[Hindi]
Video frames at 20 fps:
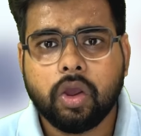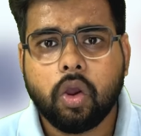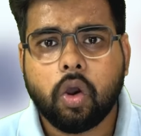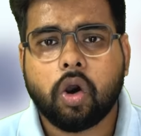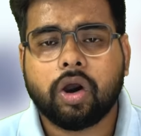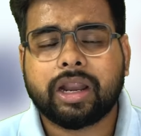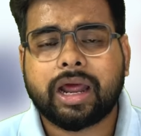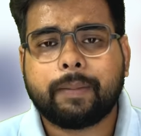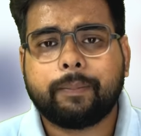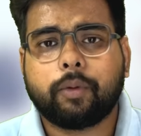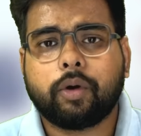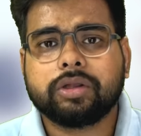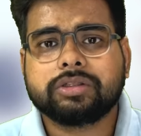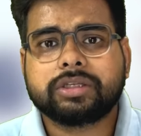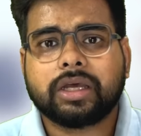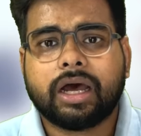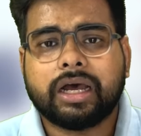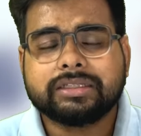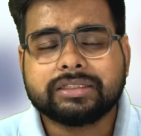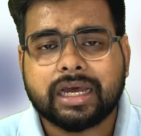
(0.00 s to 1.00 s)
और आप
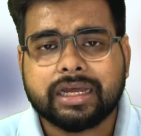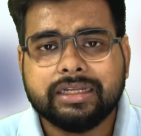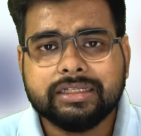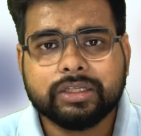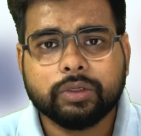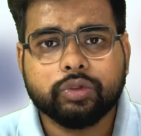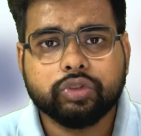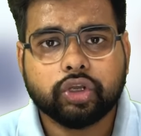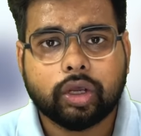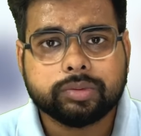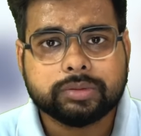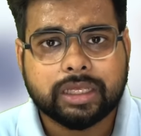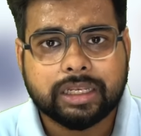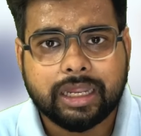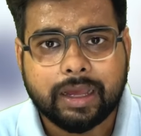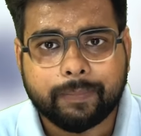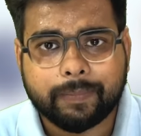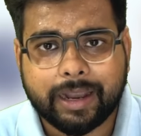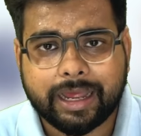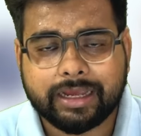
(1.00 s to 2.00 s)
बहुत आसानी से उन जॉब्स के लिए
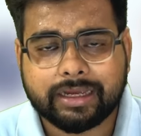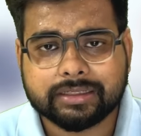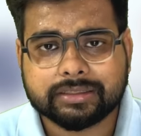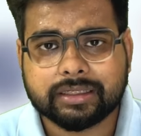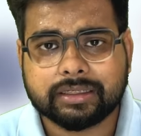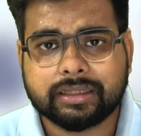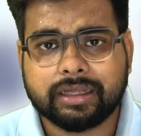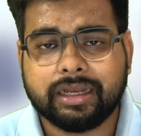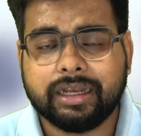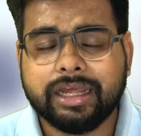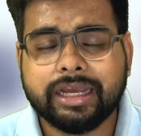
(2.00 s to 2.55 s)
अप्लाई कर सकते हैं